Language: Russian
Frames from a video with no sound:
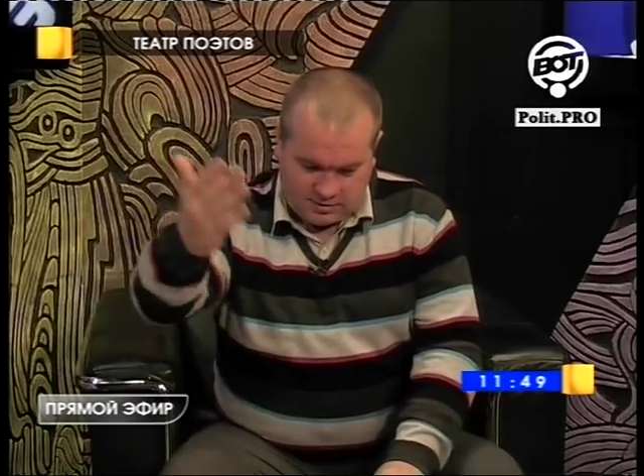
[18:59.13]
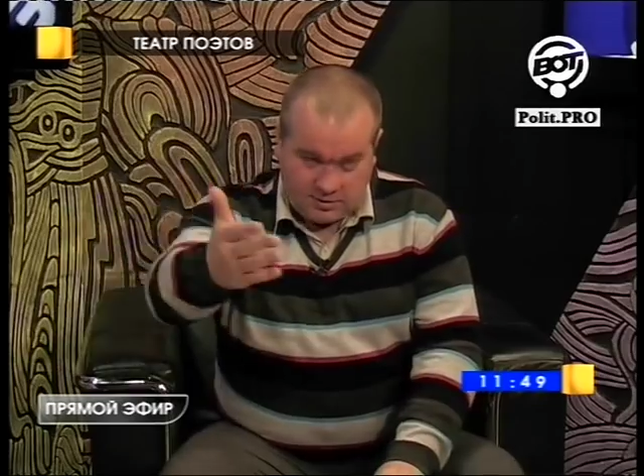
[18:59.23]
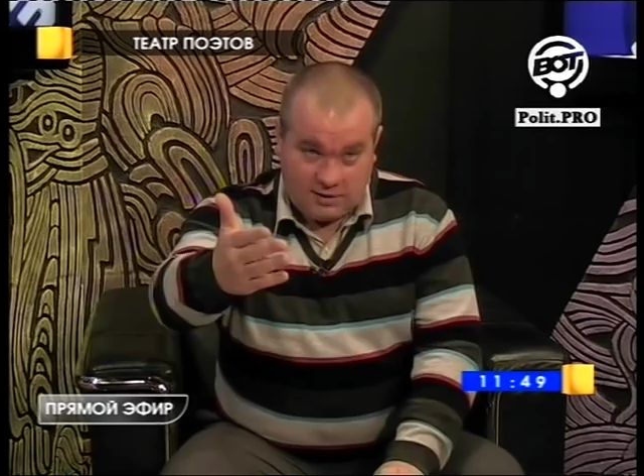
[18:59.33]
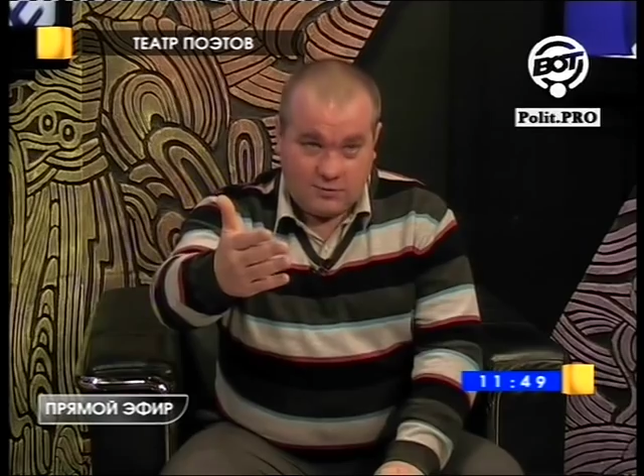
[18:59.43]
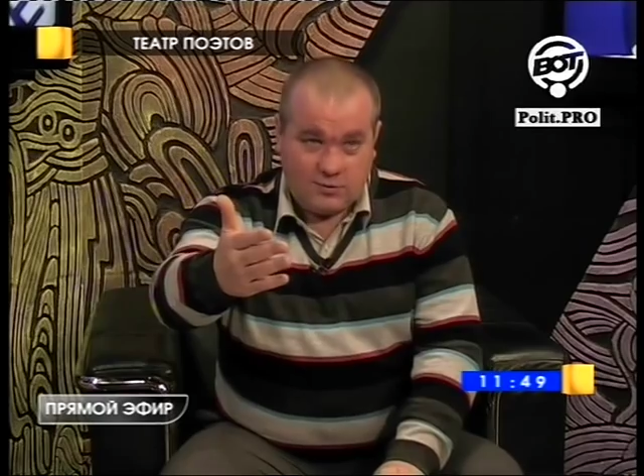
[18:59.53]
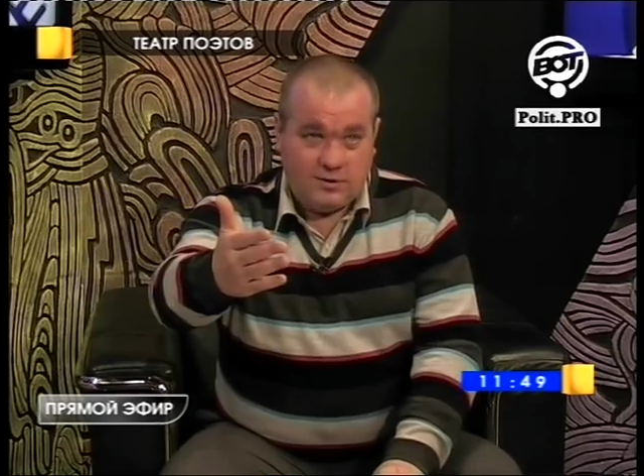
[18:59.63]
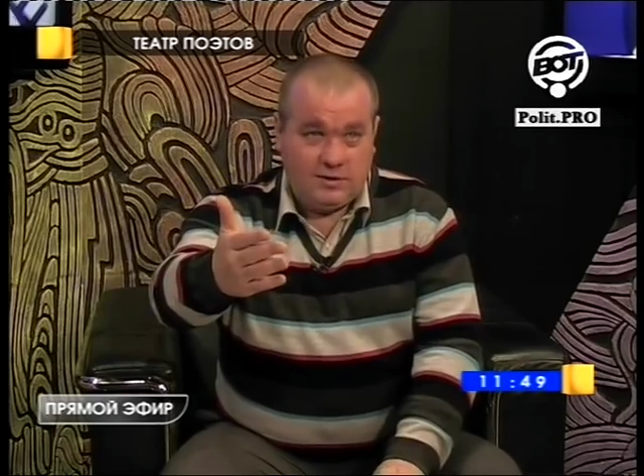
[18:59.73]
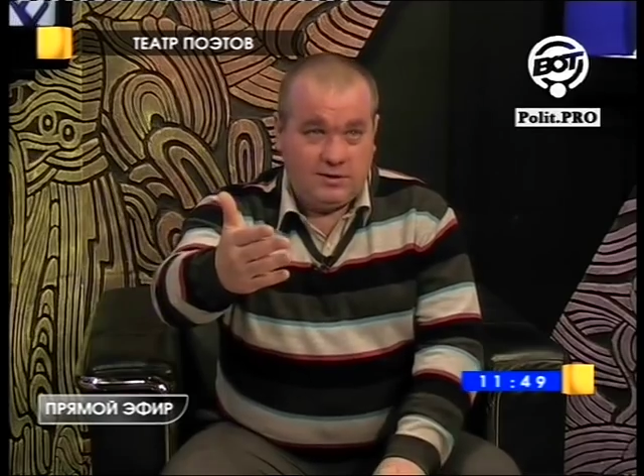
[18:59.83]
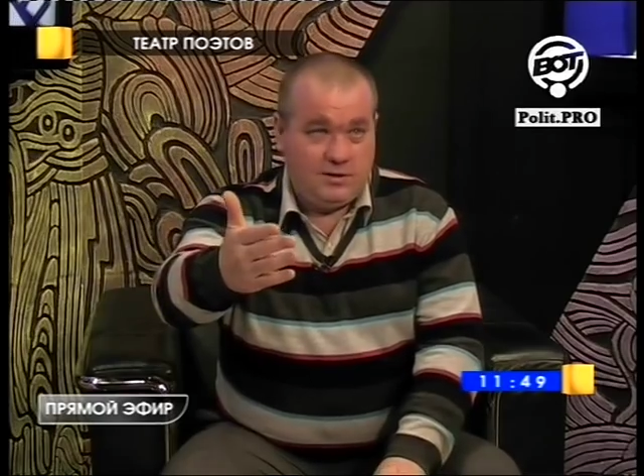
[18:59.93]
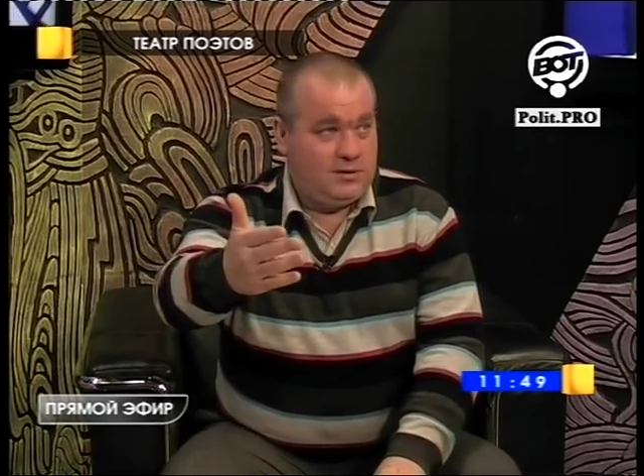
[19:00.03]
славу
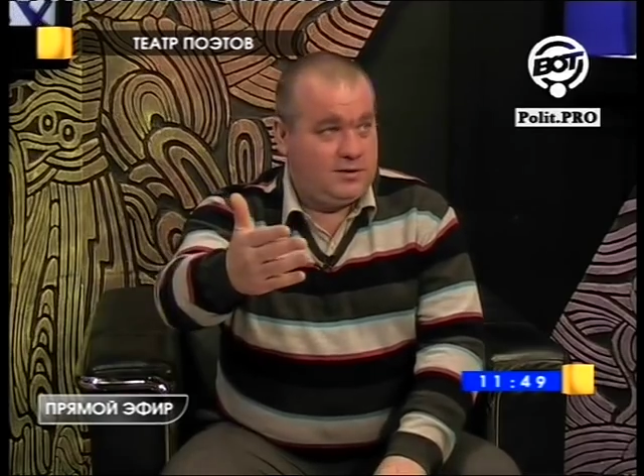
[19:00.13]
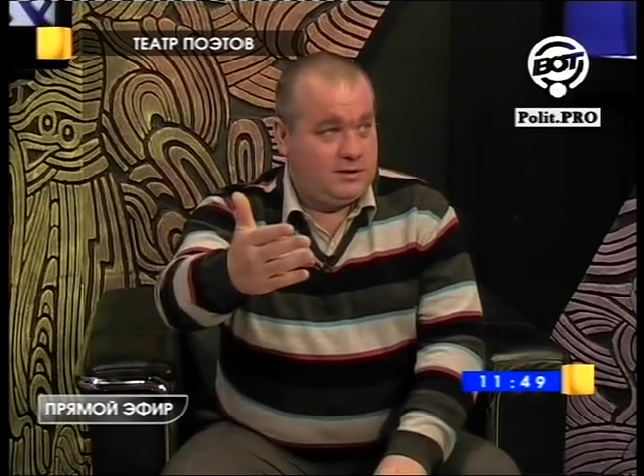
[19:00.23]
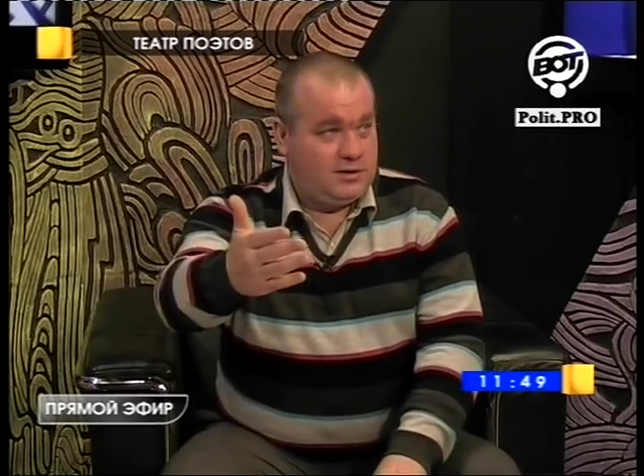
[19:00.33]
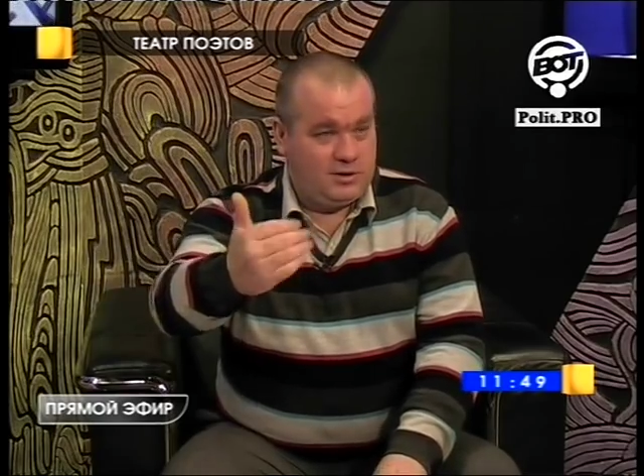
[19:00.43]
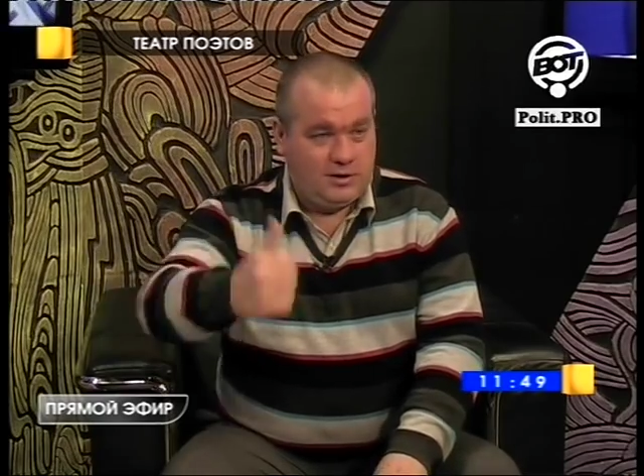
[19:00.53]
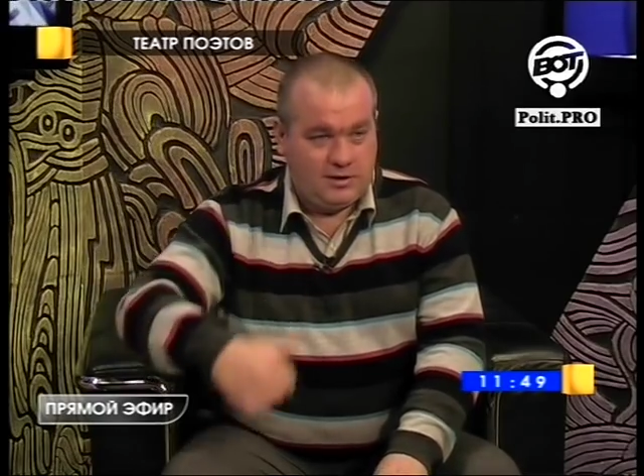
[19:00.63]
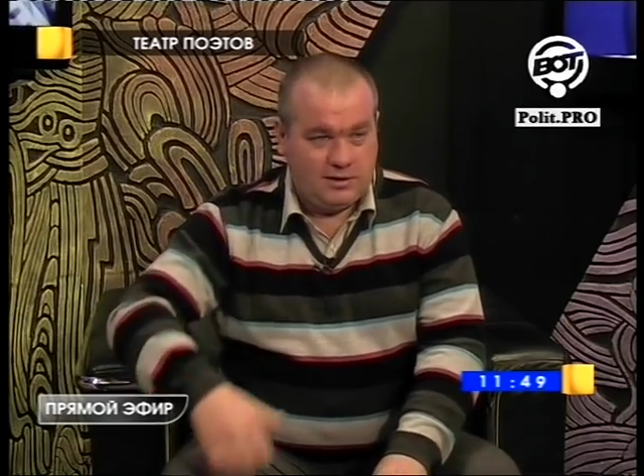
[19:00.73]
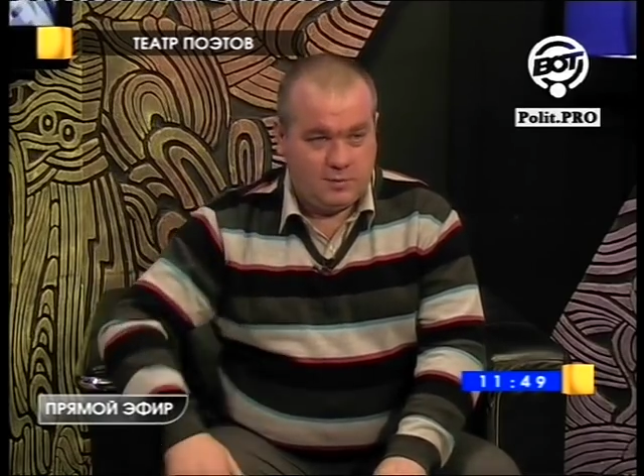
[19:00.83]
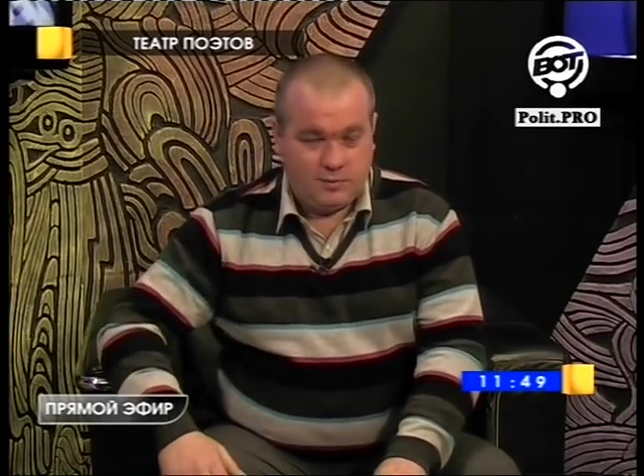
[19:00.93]
и стихи.